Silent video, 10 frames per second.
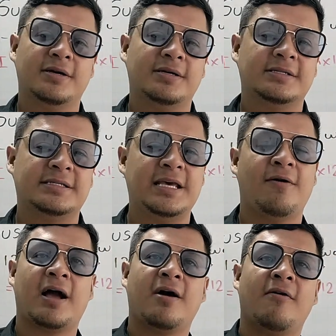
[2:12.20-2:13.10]
se
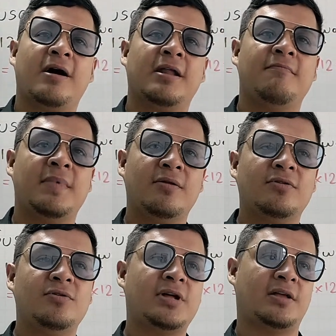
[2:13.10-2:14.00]
va a acabar en menos
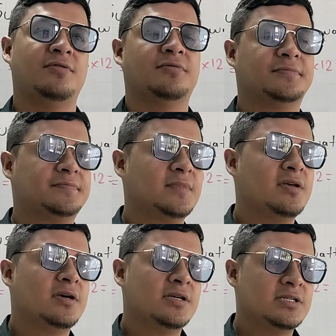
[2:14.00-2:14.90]
de un año.
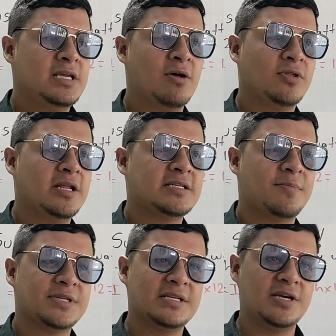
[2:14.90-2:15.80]
Si la
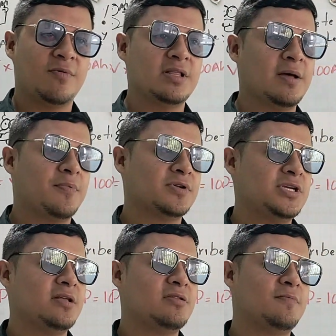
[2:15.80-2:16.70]
utilizamos al
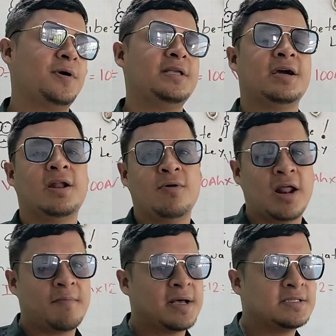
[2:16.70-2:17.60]
50%, puede llegar a
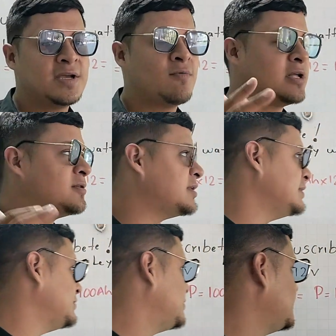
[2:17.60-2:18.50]
durar más de cuatro
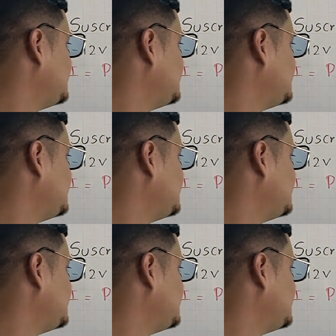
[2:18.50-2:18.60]
años.